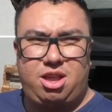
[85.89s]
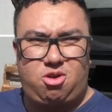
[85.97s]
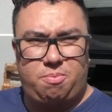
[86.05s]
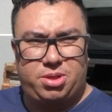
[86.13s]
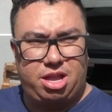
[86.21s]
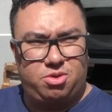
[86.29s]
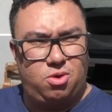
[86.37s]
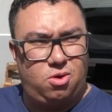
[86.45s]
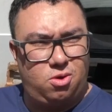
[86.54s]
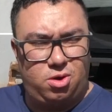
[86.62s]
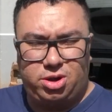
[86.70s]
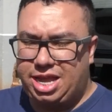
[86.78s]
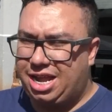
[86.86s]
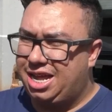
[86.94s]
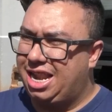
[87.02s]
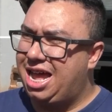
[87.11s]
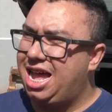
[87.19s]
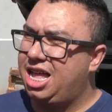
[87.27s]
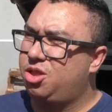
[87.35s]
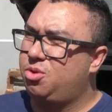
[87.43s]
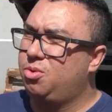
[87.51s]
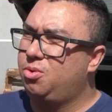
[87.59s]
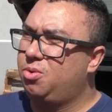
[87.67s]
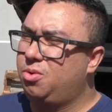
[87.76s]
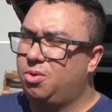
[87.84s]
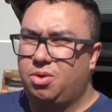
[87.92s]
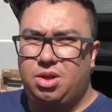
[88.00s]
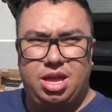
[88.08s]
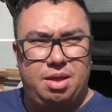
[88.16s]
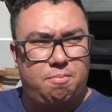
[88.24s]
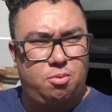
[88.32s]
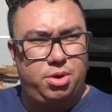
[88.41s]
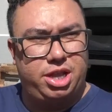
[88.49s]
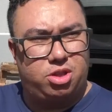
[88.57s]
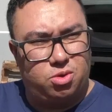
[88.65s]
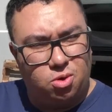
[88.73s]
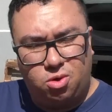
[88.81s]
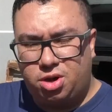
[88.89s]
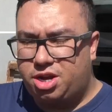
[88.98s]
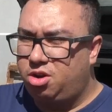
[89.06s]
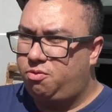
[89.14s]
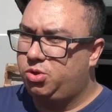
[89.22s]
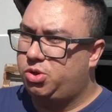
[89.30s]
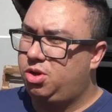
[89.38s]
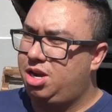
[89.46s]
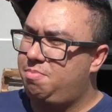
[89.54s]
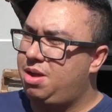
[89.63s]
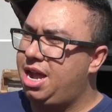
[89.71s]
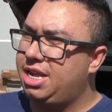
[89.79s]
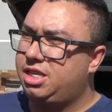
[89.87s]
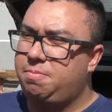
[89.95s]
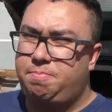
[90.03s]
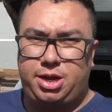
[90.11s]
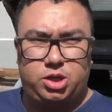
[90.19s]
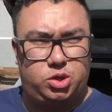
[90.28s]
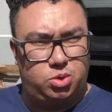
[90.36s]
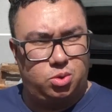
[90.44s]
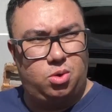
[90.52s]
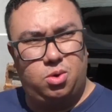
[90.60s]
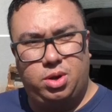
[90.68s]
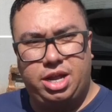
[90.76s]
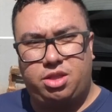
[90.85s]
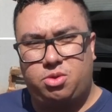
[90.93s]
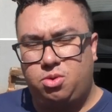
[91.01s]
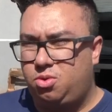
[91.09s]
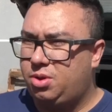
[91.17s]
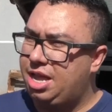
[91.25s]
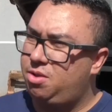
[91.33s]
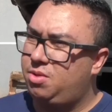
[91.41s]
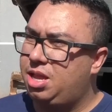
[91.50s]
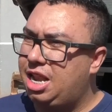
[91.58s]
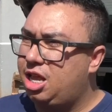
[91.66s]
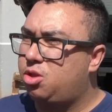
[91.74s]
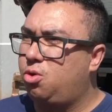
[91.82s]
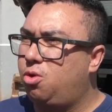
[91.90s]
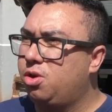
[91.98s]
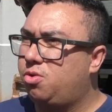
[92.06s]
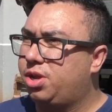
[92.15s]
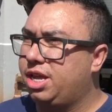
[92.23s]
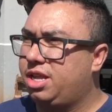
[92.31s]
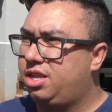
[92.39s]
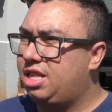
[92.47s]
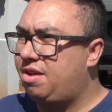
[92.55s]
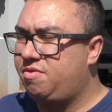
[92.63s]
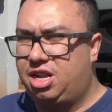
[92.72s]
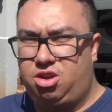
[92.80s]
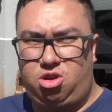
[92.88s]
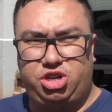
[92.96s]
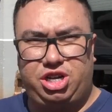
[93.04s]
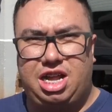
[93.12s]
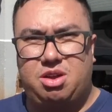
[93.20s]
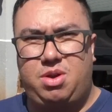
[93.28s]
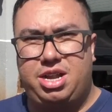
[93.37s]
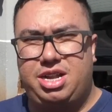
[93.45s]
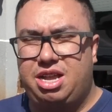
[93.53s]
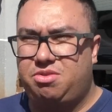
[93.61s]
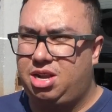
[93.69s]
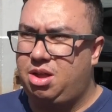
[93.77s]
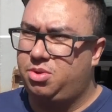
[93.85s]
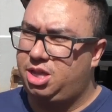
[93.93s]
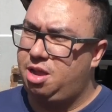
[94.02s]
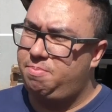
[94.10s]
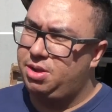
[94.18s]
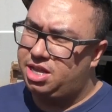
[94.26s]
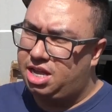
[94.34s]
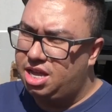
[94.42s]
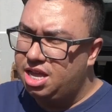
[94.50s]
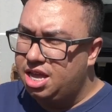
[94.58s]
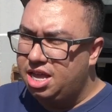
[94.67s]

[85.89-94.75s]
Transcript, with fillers: aí computador, teclado, monitor que não funciona mais, impressora, tudo que é eletrônico que estava na loja lá guardado lá um tempo, e está